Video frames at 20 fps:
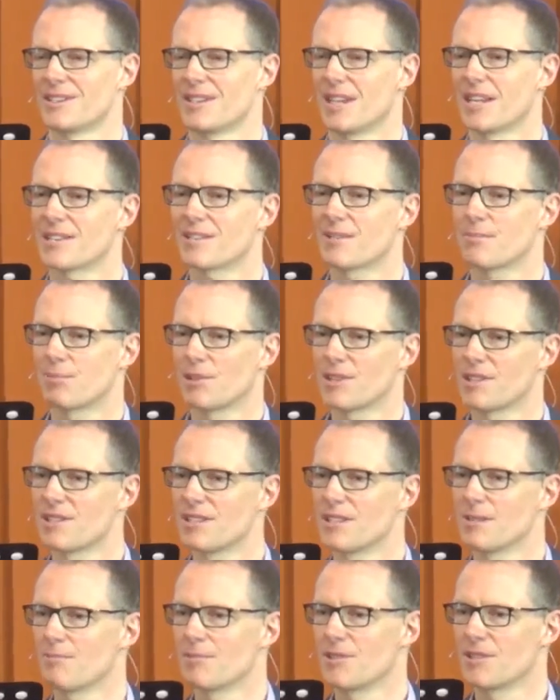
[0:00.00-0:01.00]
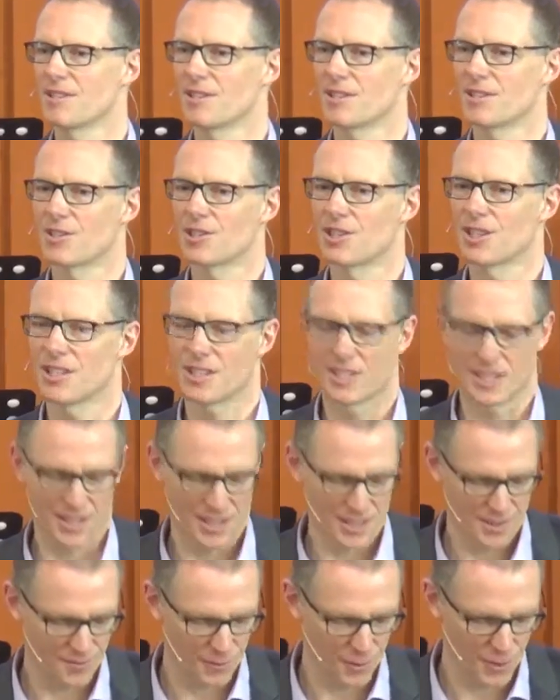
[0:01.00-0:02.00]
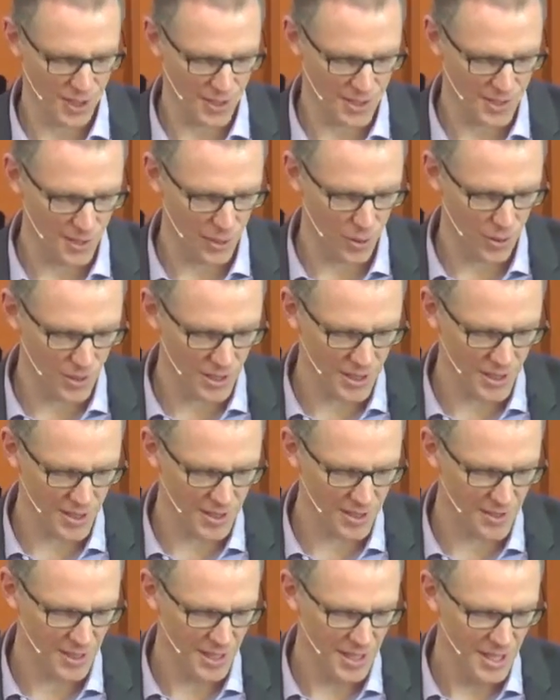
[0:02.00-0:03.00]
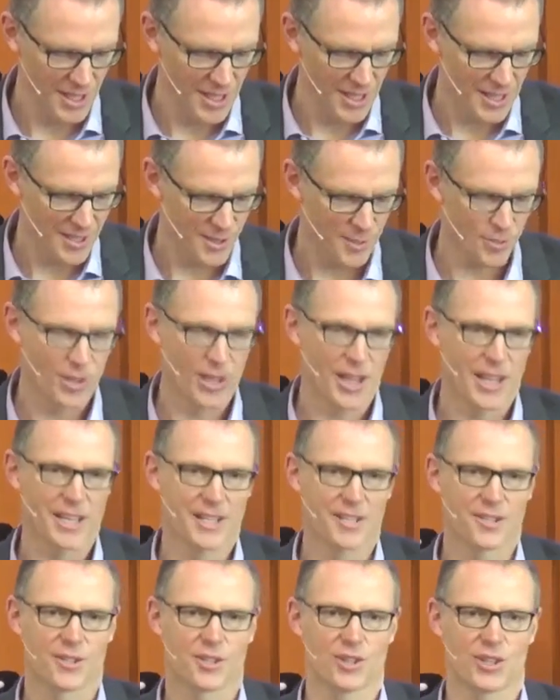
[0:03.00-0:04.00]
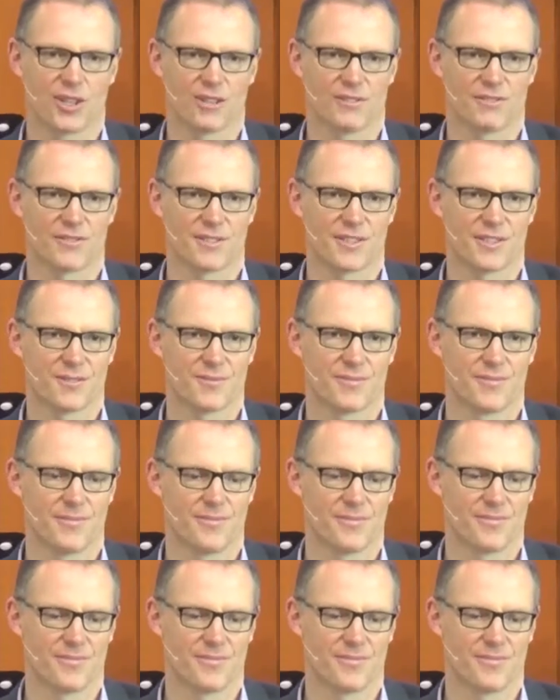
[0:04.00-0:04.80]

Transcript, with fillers: Das erste Prinzip dieser Geschichte ist, von der Sorge zur Leidenschaft.